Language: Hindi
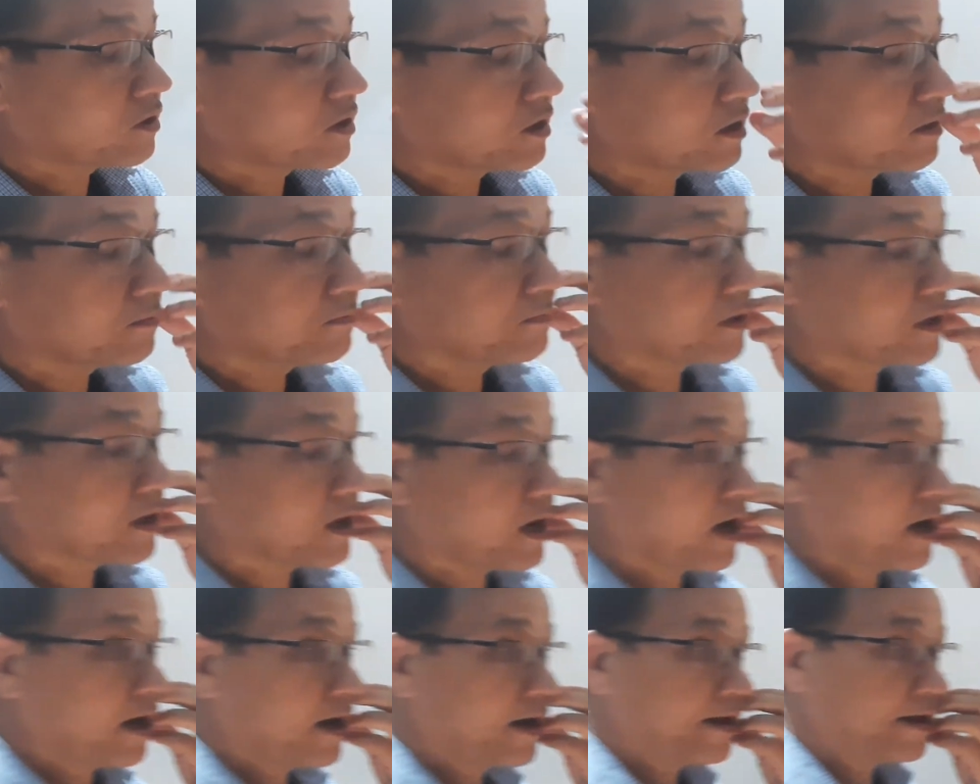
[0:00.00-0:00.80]
टर्म
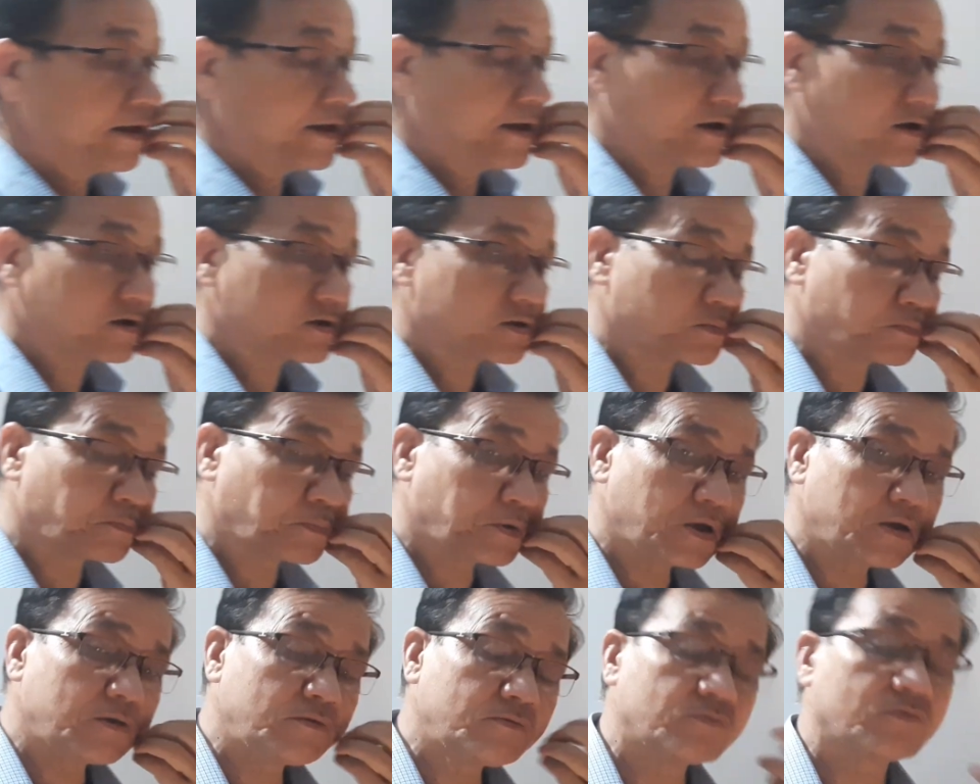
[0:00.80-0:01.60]
का
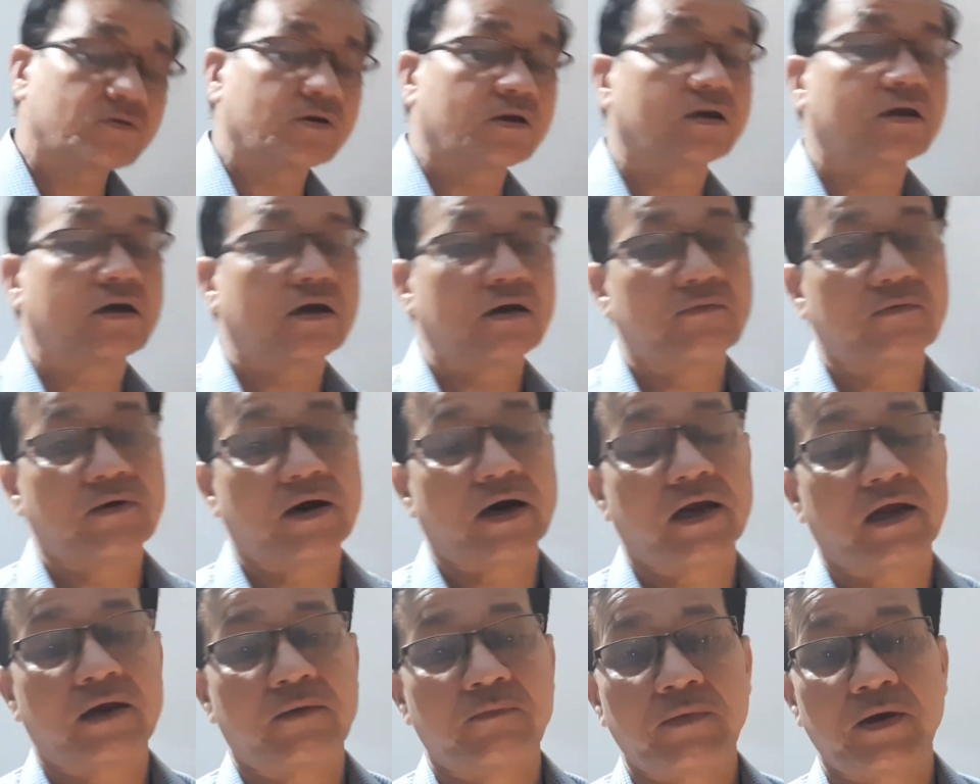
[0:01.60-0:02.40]
एक्सपेंशन के
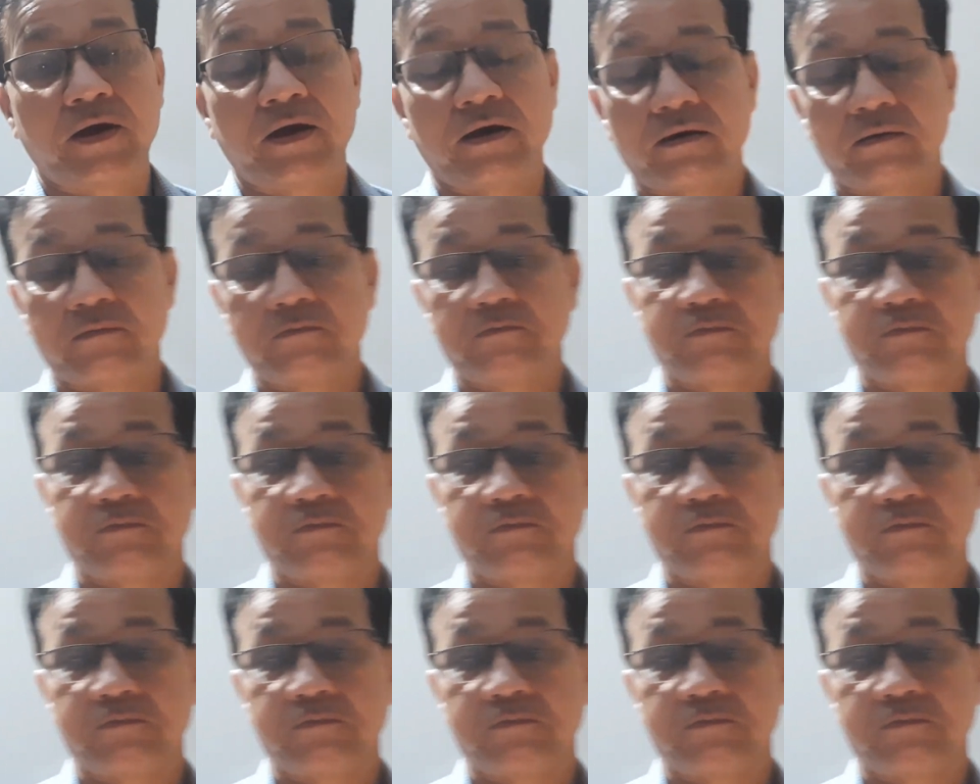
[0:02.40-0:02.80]
बारे में हम